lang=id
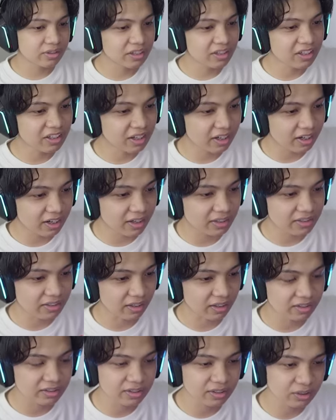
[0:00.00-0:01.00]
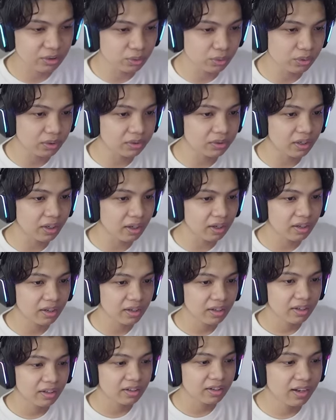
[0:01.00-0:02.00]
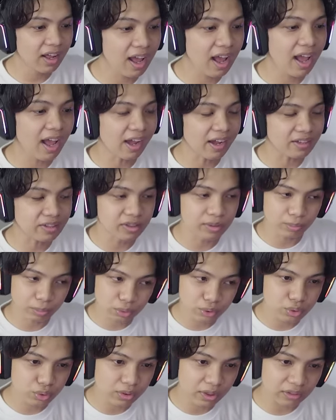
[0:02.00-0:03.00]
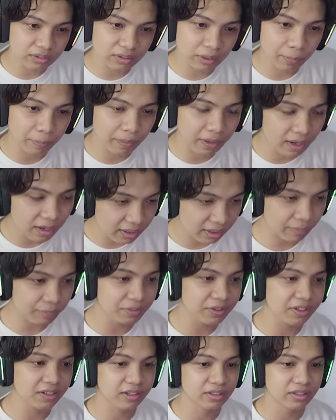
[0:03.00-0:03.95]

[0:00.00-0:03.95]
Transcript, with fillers: tiga guys, agak sedikit sulit ya. Nah, si Blue juga terperangkap nih